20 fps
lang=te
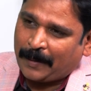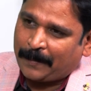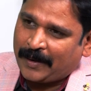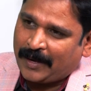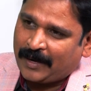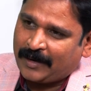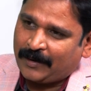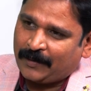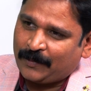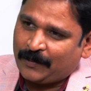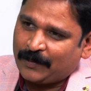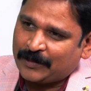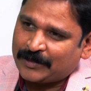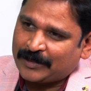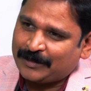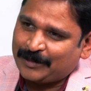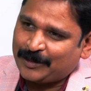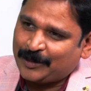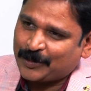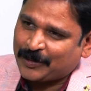ప్రభాకర్
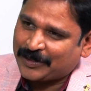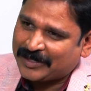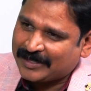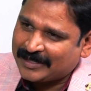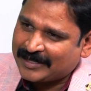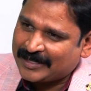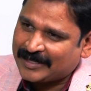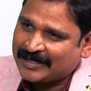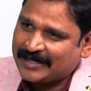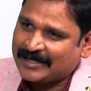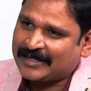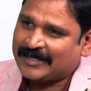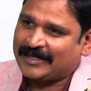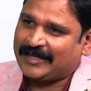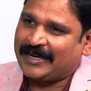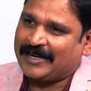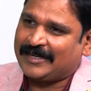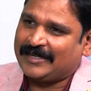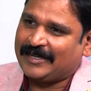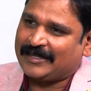కోసం సోషల్ జస్టిస్
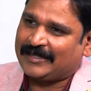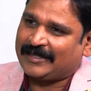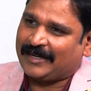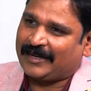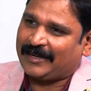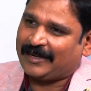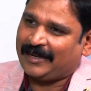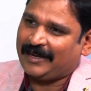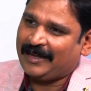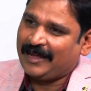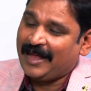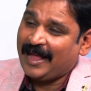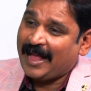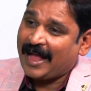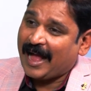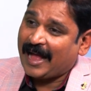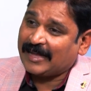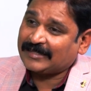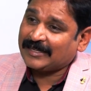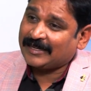క్రియేట్ చేశారా
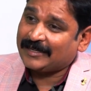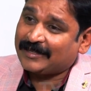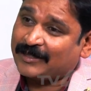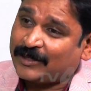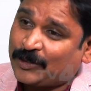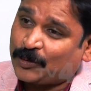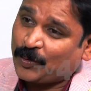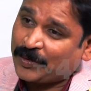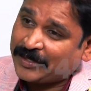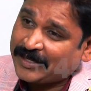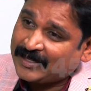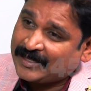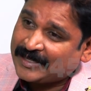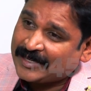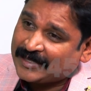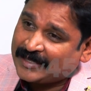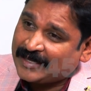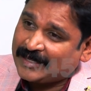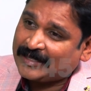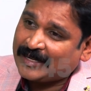అసలు సోషల్
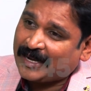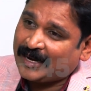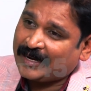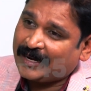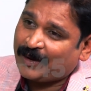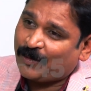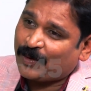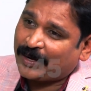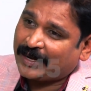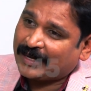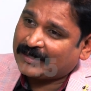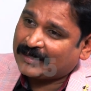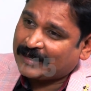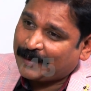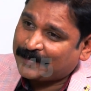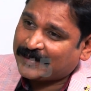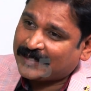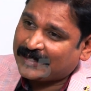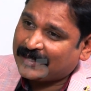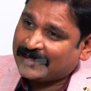జస్టిస్ అన్న ఒక
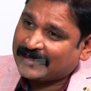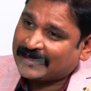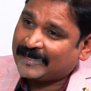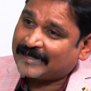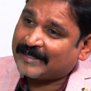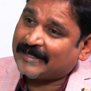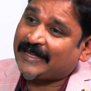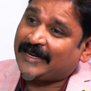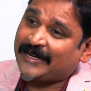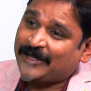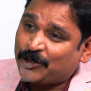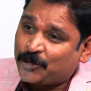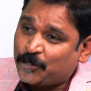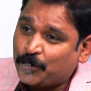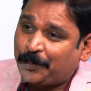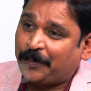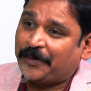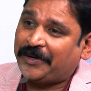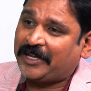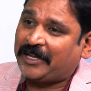సంస్థ తీసుకొస్తే దాన్ని
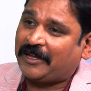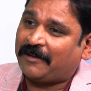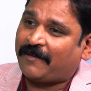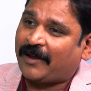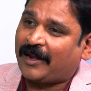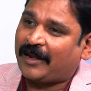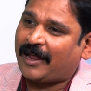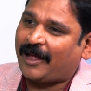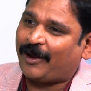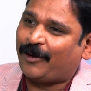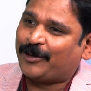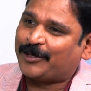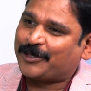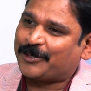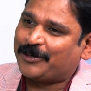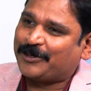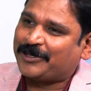జూపూడికి ఇవ్వాలన్న ఆలోచన